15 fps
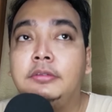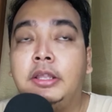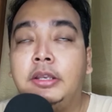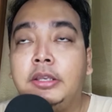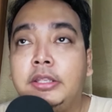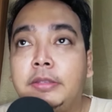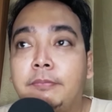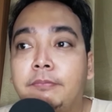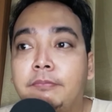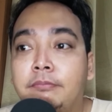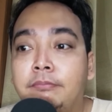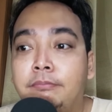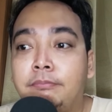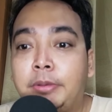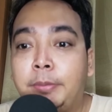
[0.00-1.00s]
Jadi
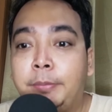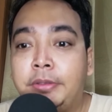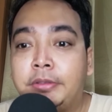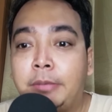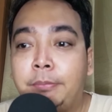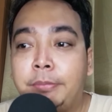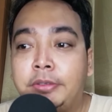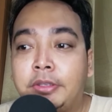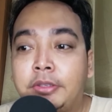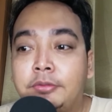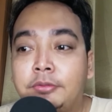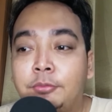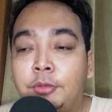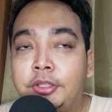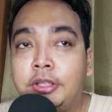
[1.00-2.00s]
permintaan pinnya
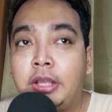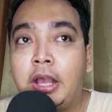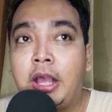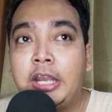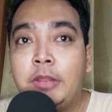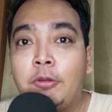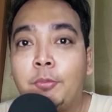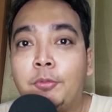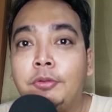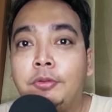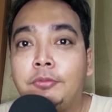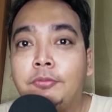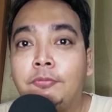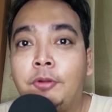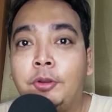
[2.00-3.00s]
sudah tiga kali walaupun
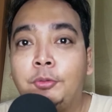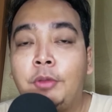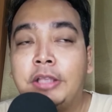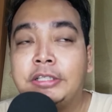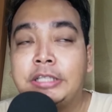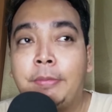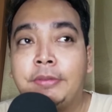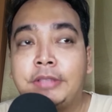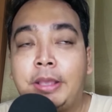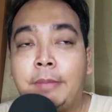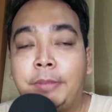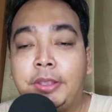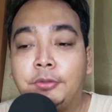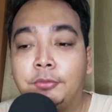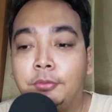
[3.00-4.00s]
waktu itu nggak
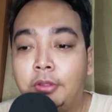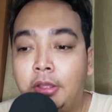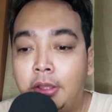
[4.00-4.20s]
sampai-sampai tuh.